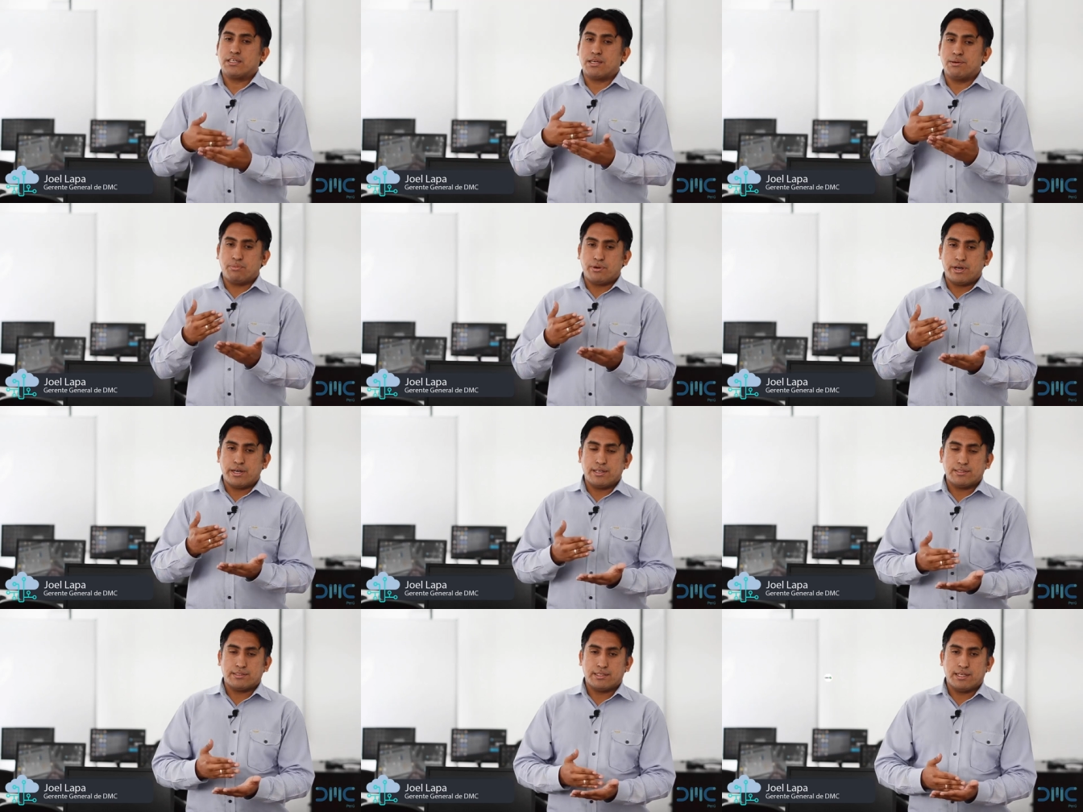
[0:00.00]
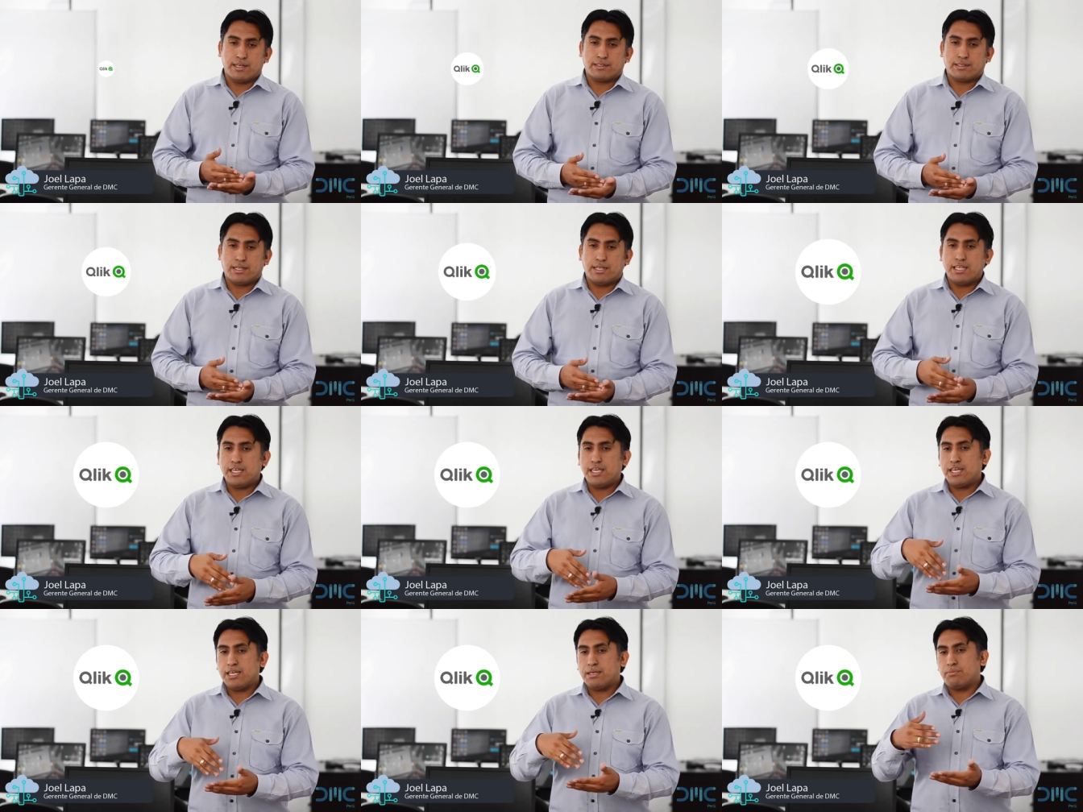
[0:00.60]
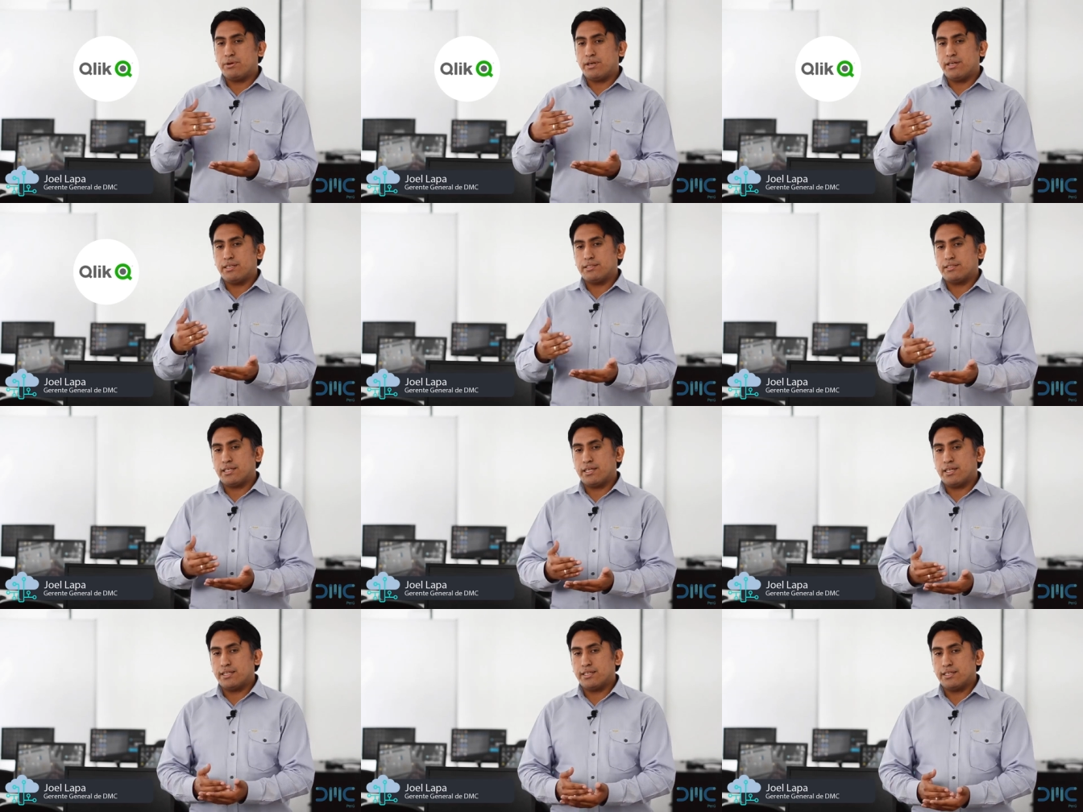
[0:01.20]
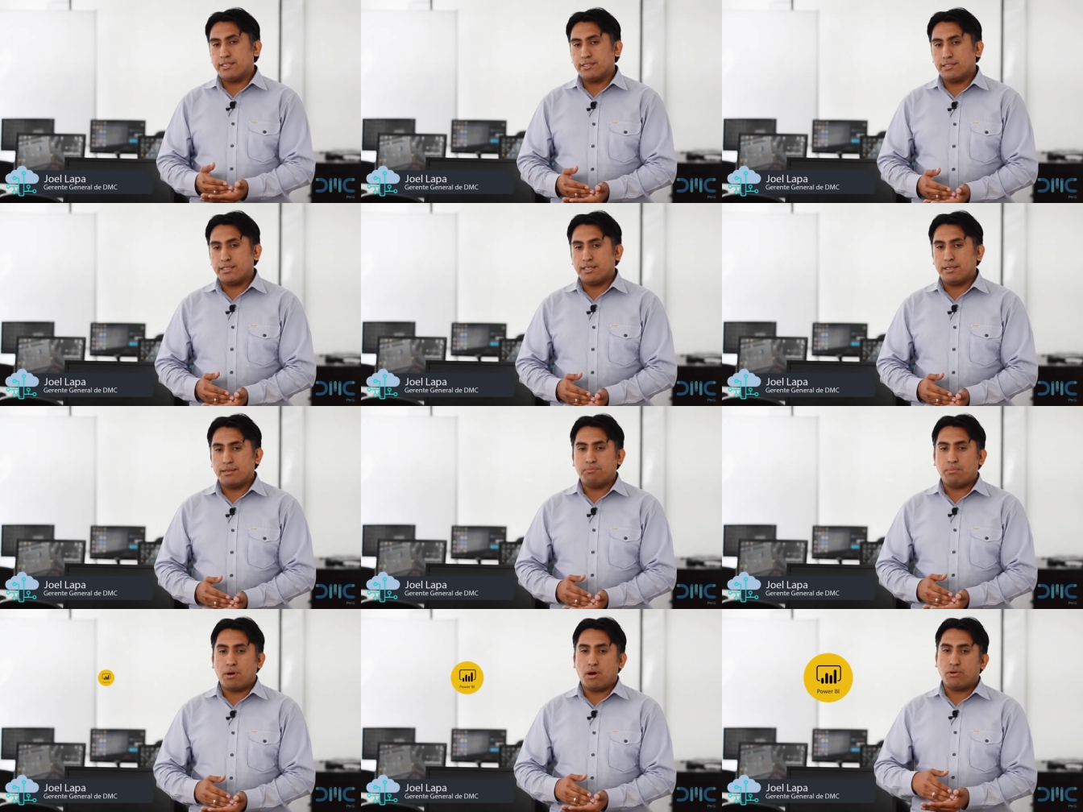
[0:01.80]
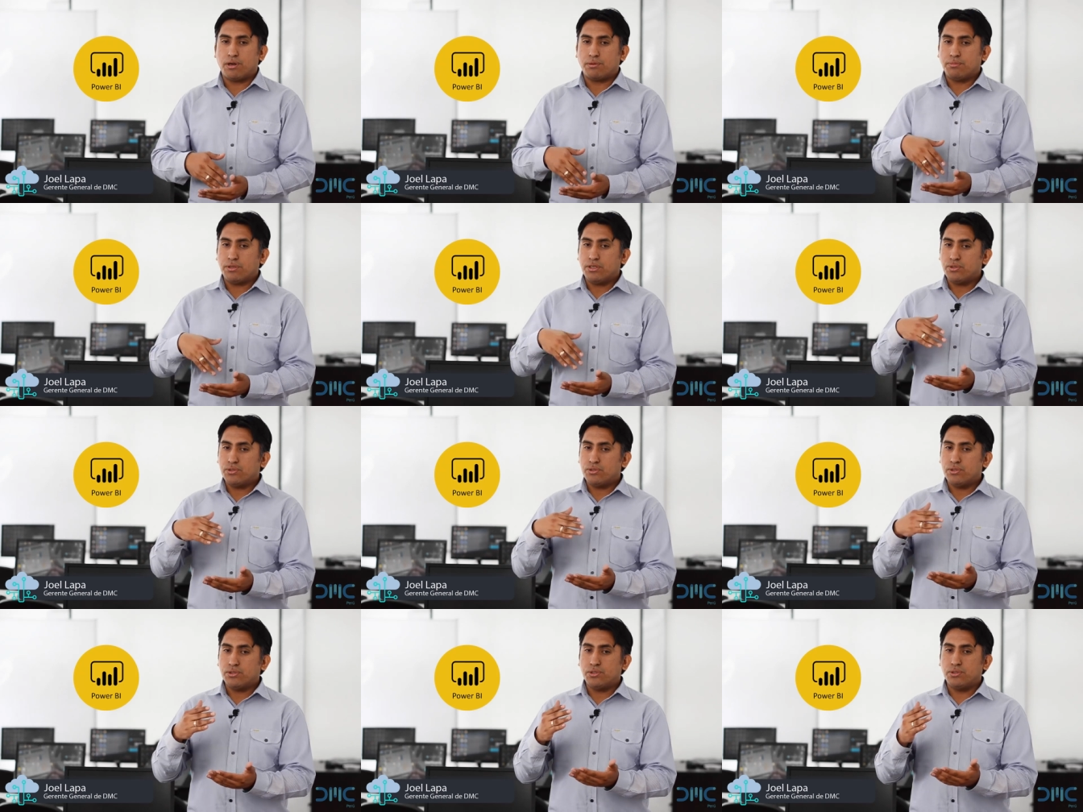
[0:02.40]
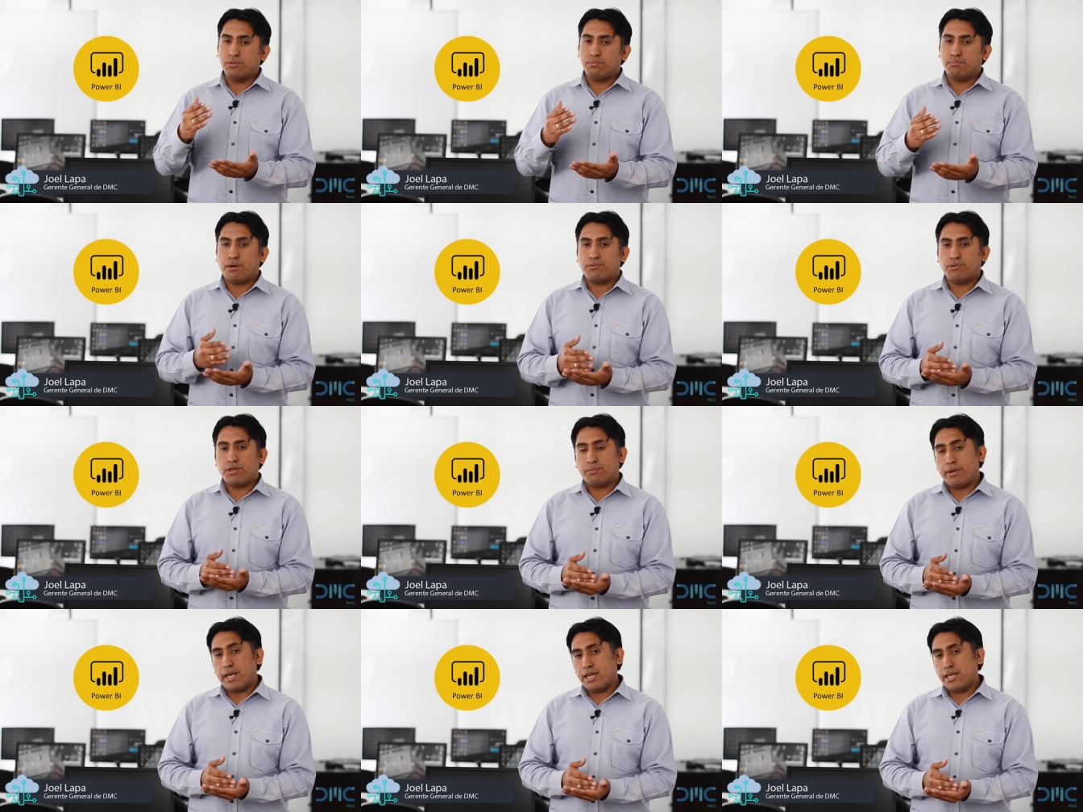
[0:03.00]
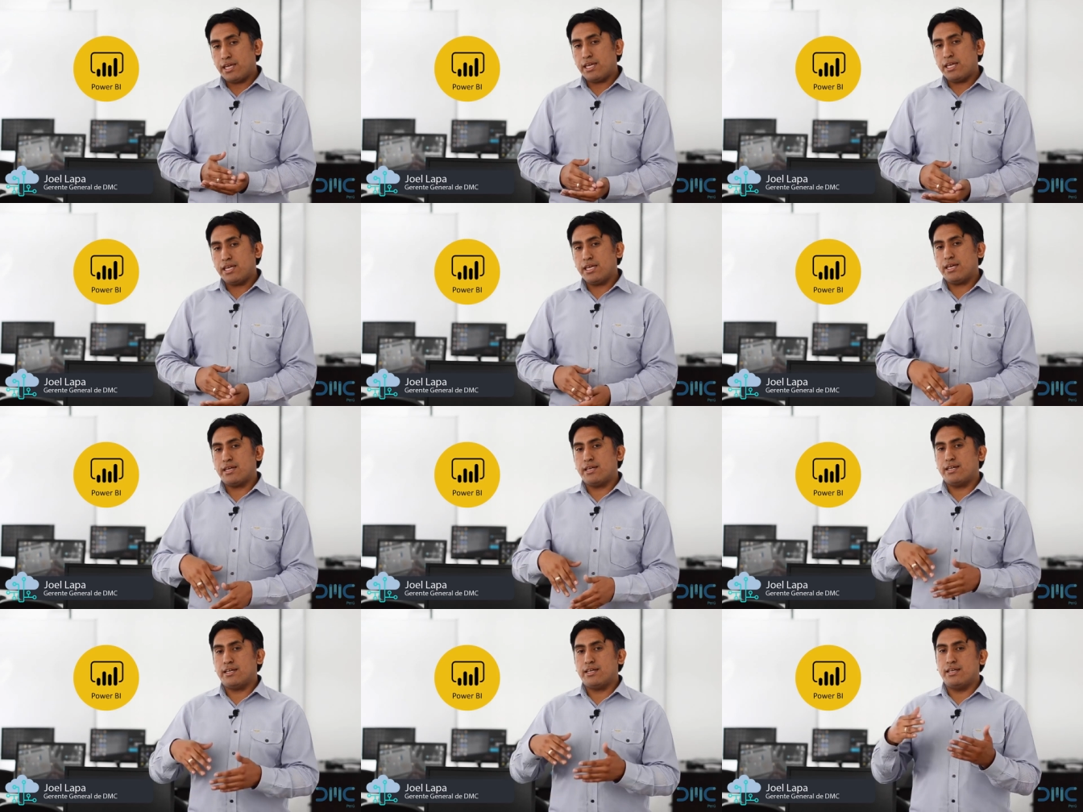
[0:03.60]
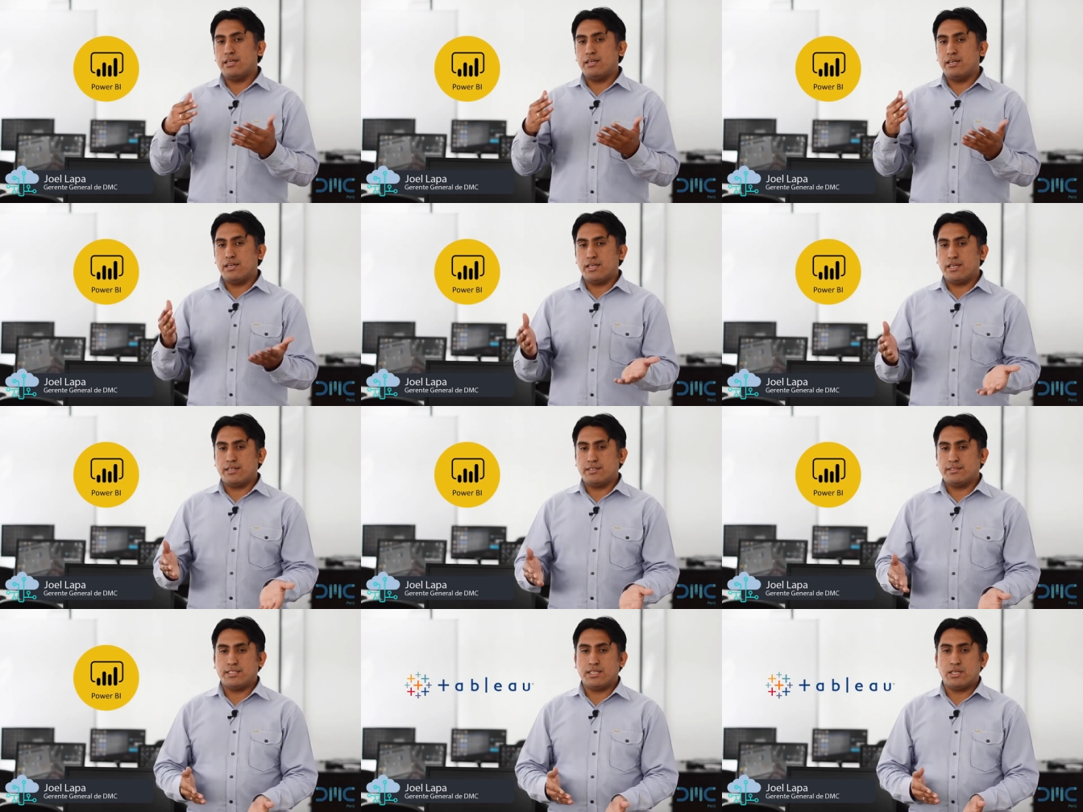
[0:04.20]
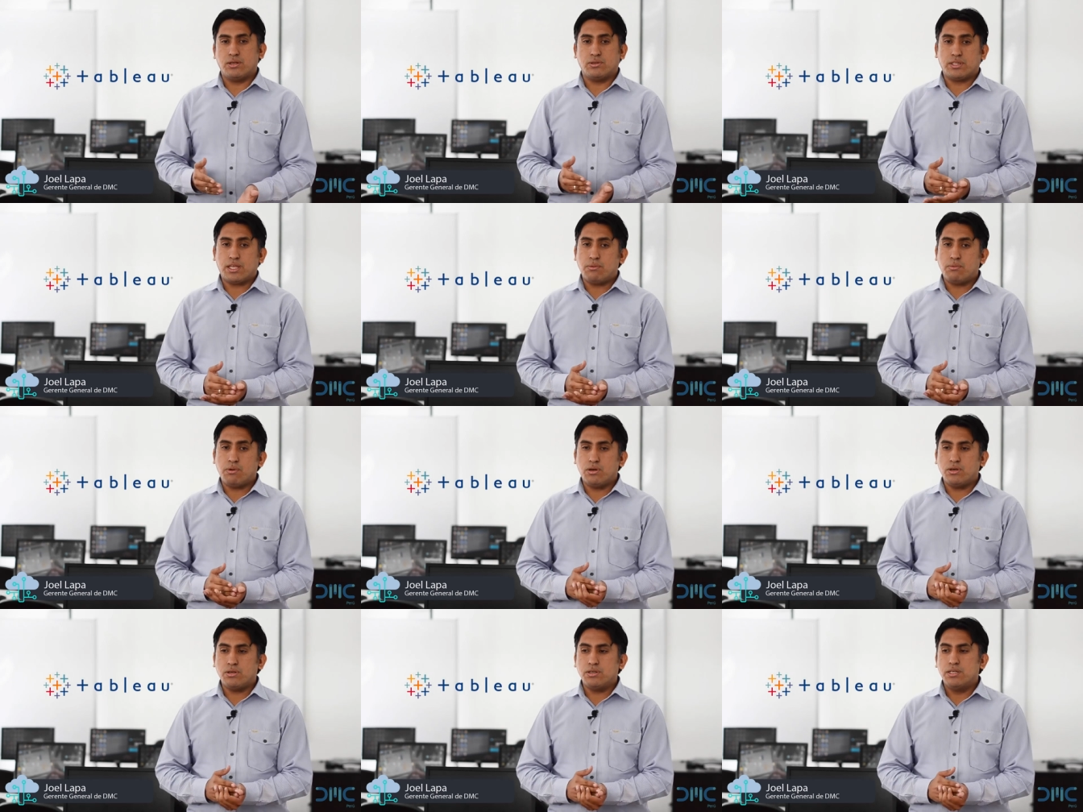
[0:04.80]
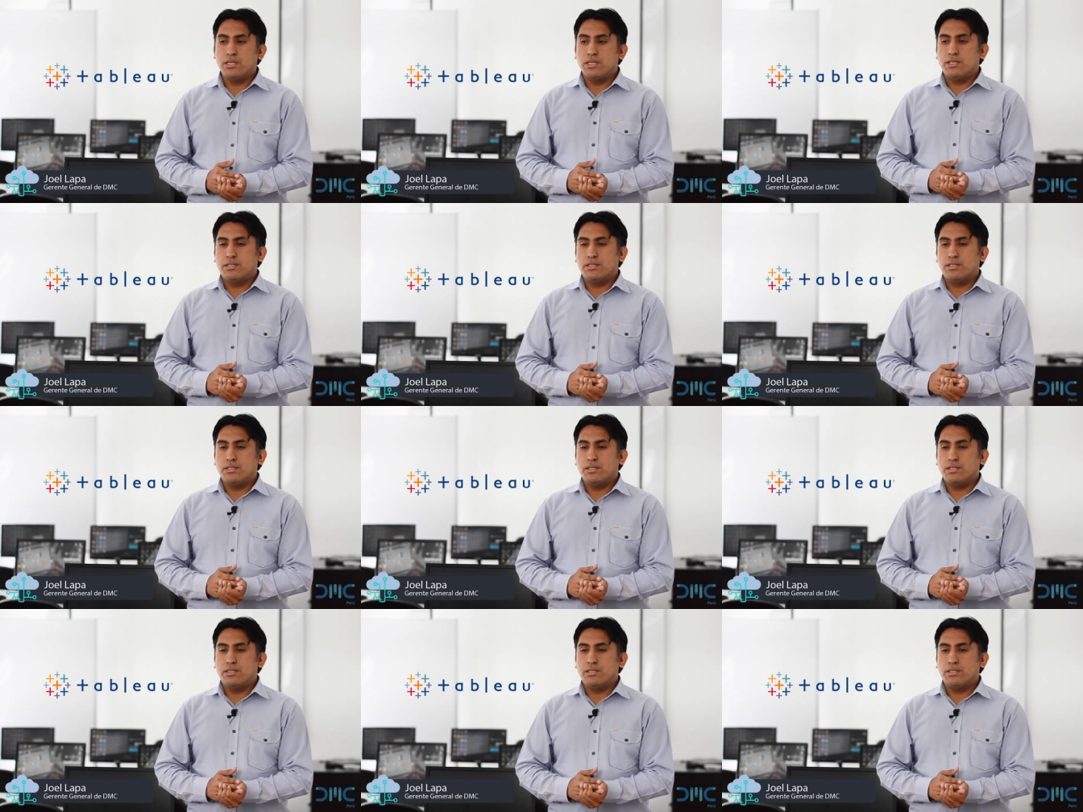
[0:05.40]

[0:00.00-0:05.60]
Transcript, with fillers: que pueden ser Click, pueden ser este, Power View, Power BI eh, este, o Tableau,